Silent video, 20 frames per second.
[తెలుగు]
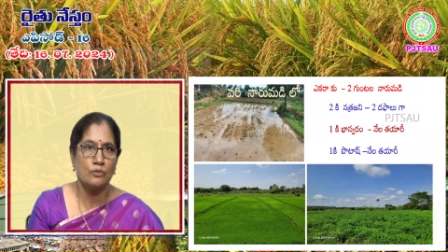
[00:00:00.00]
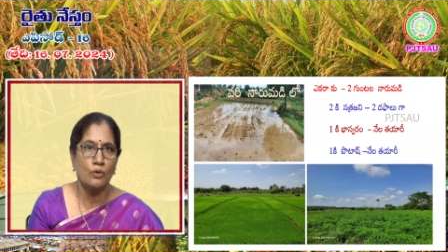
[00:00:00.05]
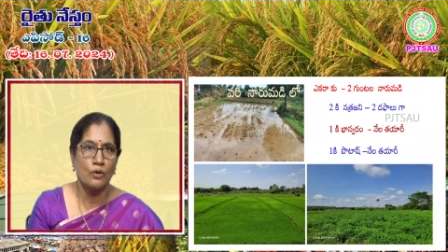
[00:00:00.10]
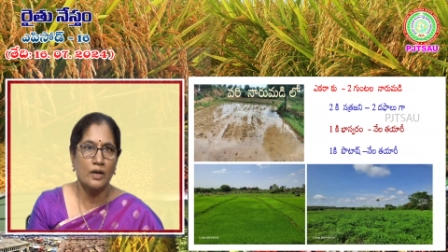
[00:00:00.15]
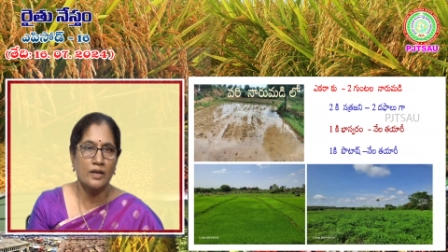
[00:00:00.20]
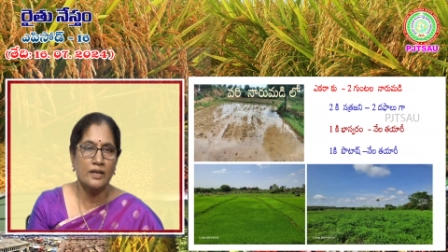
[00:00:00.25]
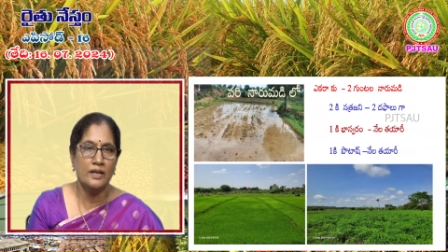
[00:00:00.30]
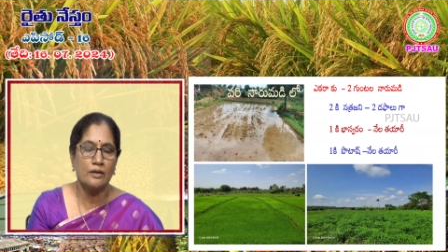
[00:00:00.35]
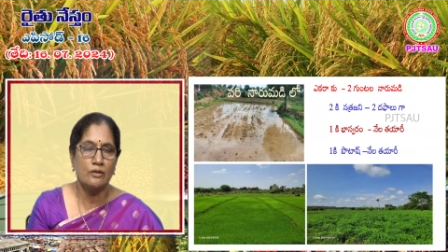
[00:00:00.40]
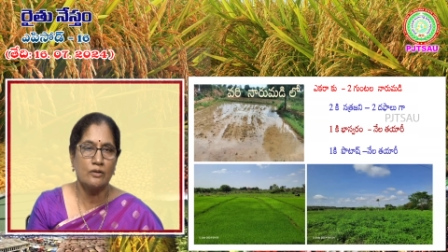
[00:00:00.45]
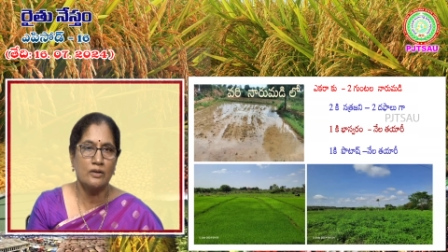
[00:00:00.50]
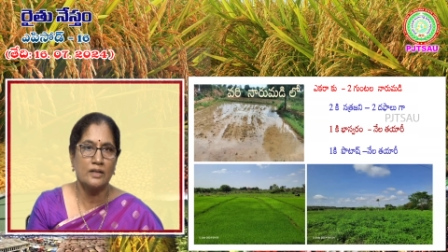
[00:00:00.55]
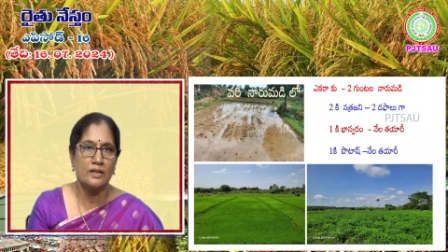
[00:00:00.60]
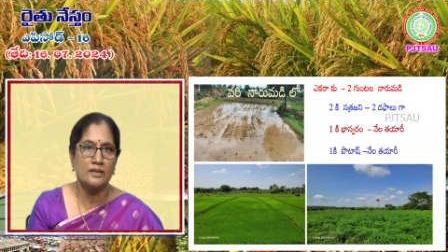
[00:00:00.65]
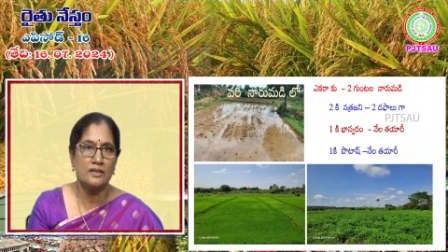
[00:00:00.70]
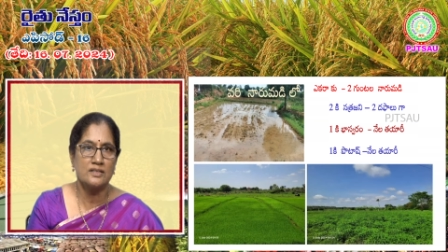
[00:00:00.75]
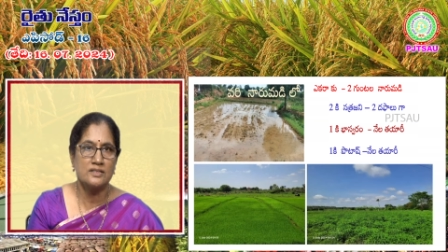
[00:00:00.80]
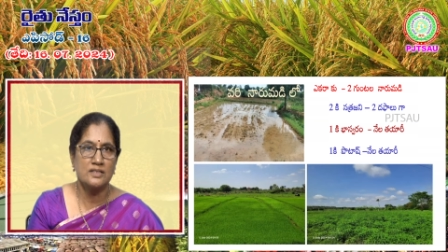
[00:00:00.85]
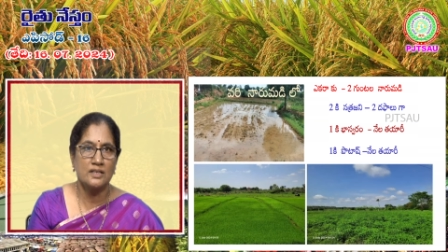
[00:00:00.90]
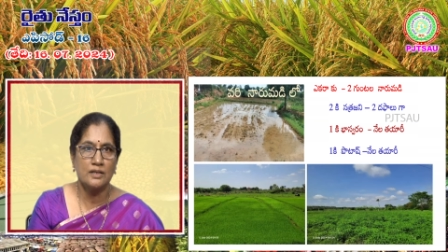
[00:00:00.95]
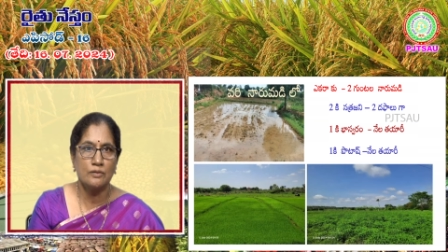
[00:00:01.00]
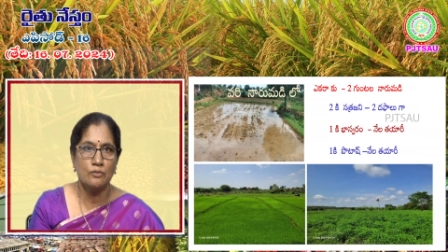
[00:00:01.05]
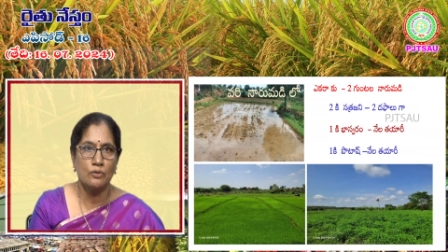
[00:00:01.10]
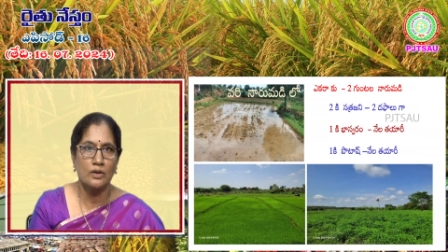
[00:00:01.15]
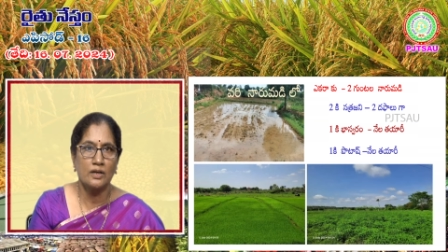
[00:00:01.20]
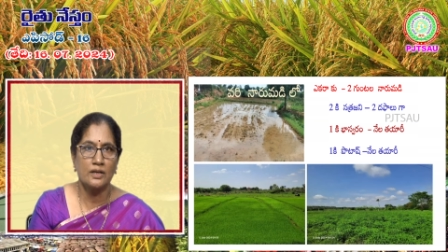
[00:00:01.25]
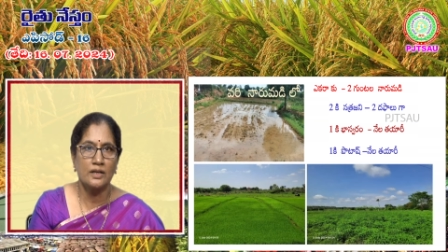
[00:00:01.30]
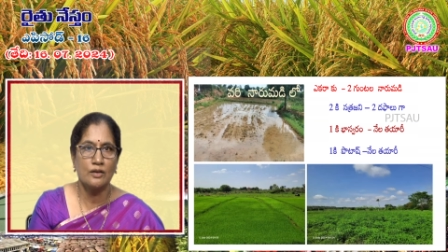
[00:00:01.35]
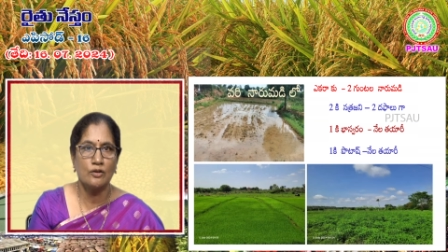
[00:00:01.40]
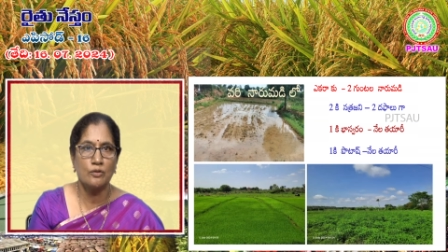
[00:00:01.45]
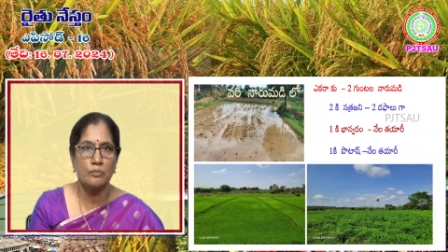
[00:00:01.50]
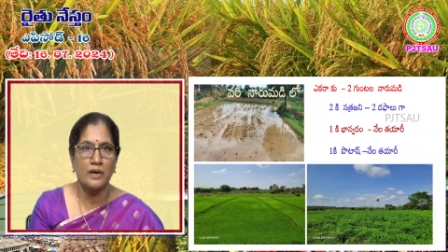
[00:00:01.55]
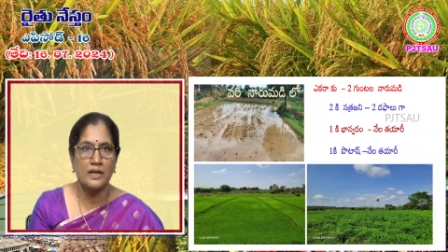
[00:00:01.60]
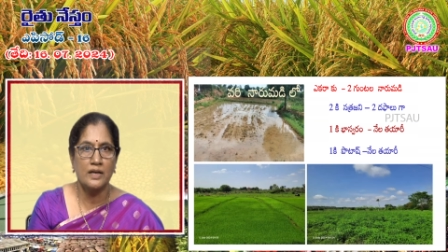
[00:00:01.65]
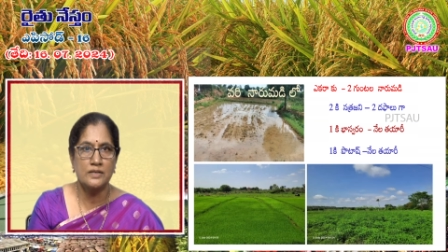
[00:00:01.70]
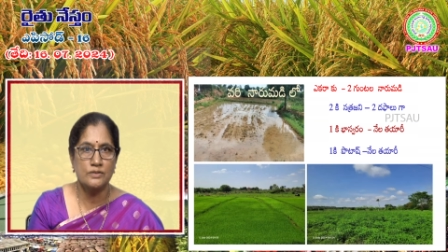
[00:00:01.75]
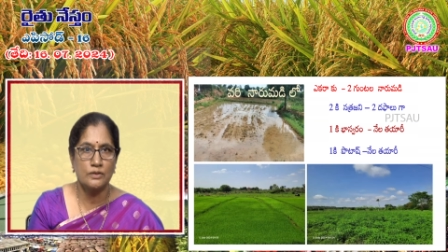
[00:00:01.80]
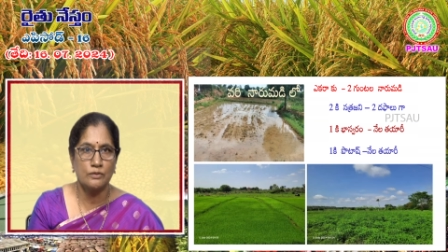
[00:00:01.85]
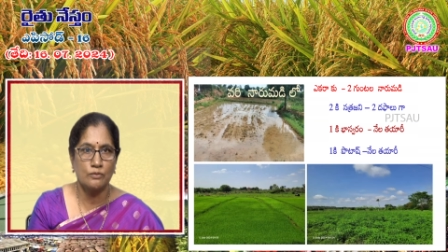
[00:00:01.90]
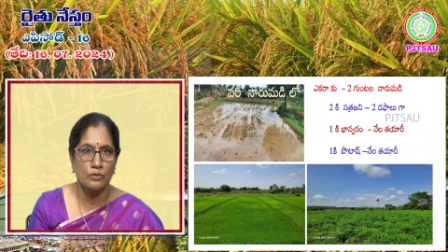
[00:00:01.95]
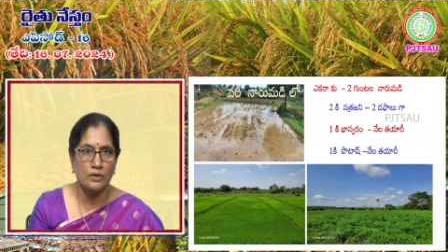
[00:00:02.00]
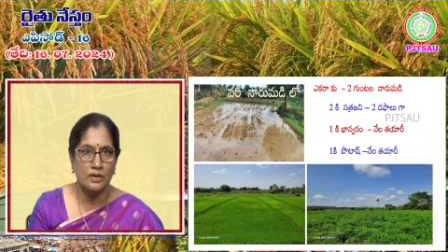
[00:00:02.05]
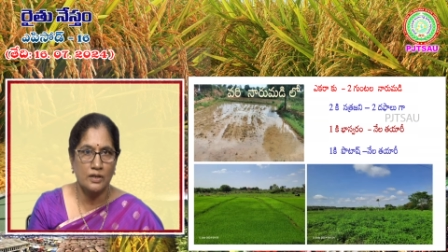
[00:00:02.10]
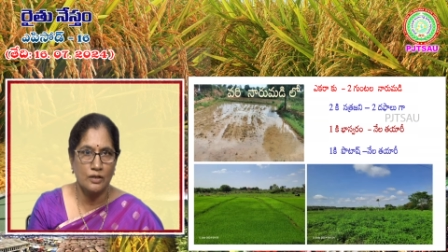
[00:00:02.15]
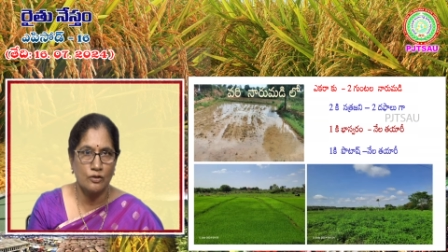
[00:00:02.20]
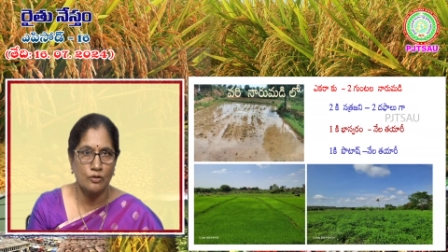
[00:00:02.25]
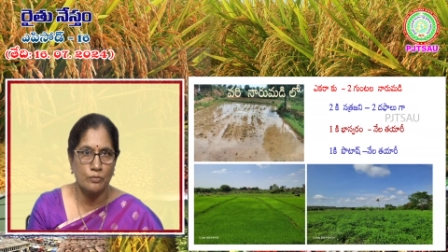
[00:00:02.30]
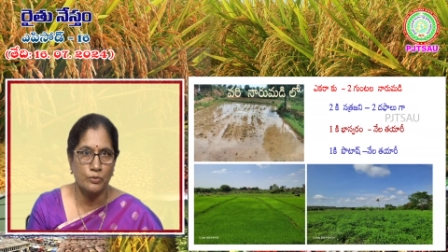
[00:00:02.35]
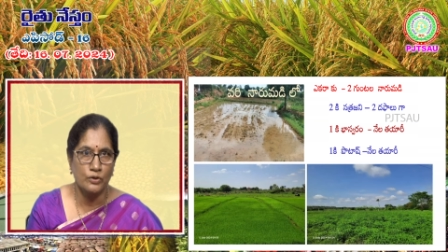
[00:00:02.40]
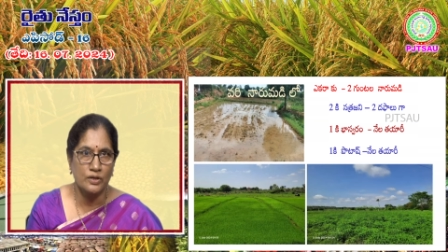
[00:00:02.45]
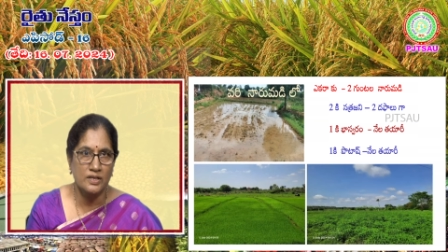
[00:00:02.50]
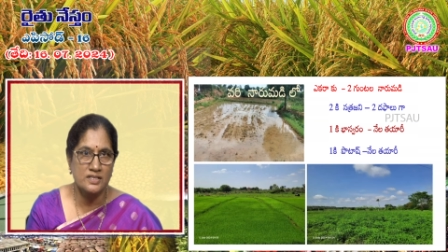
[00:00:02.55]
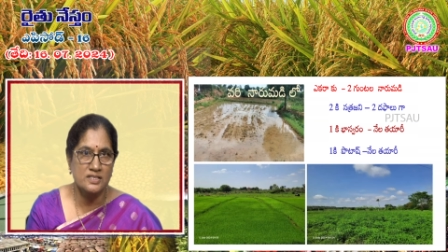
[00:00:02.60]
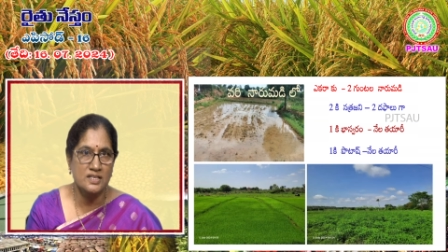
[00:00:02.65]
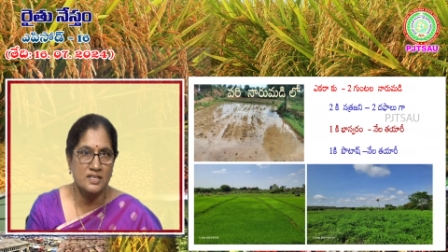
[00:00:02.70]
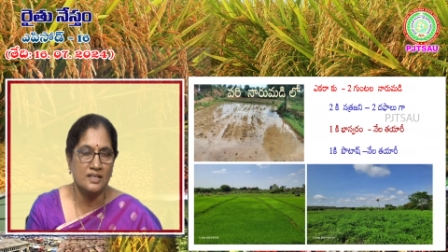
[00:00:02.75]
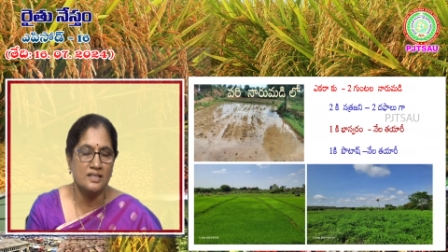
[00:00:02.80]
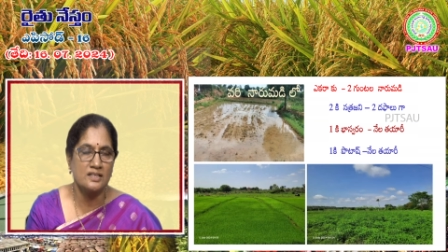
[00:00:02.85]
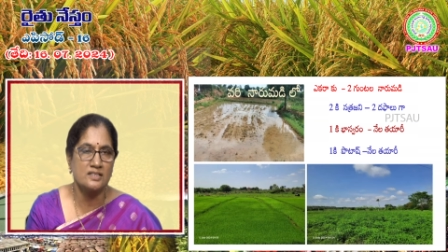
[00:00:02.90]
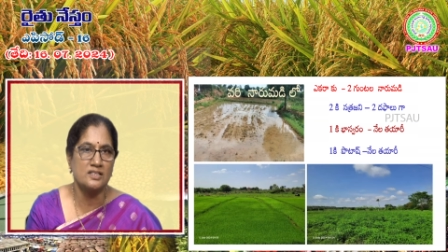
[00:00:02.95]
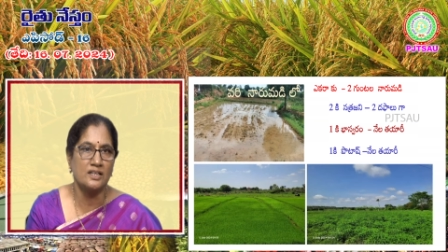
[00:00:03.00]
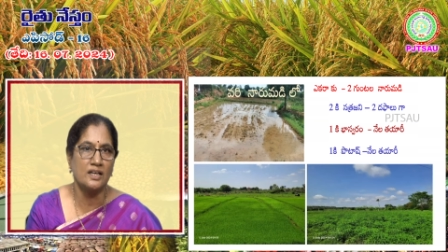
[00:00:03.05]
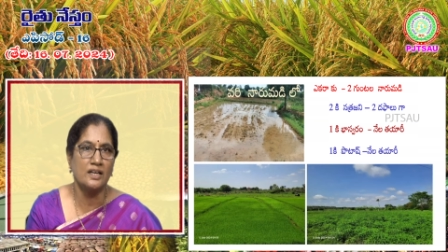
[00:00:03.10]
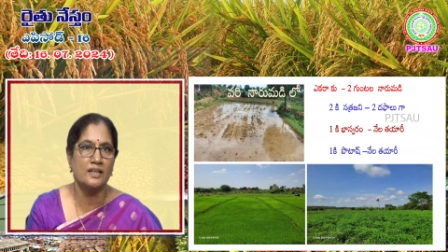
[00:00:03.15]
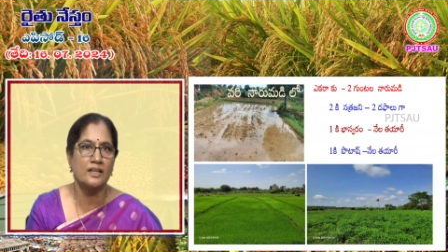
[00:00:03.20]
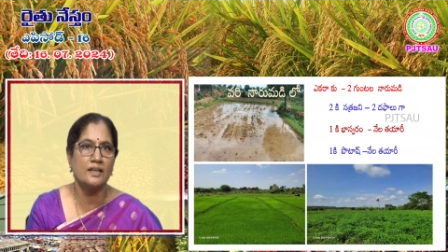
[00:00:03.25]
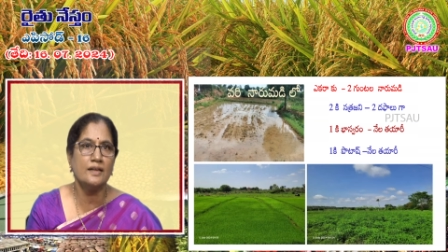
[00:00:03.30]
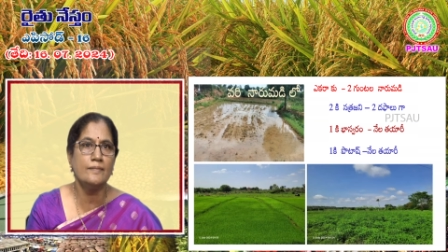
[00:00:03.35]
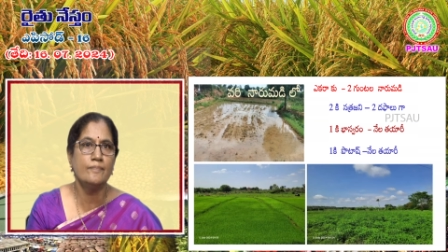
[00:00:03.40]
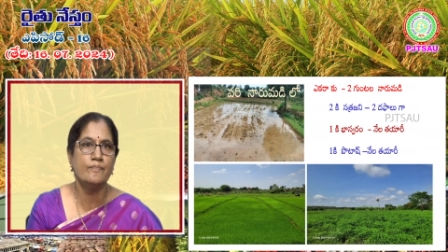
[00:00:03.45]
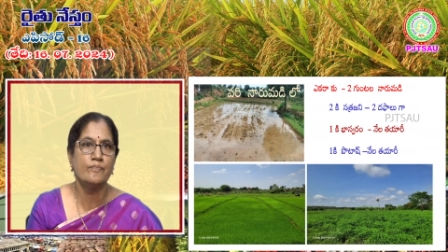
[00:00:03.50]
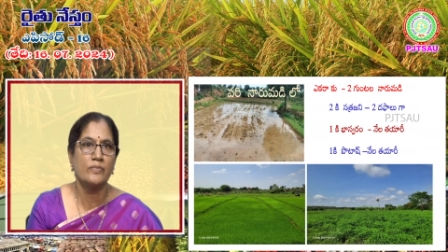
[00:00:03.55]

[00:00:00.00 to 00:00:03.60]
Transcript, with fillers: ఒక కిలో నత్రజని ఒక కిలో బాసరం ఒక కిలో పొటాష్ అందించడానికి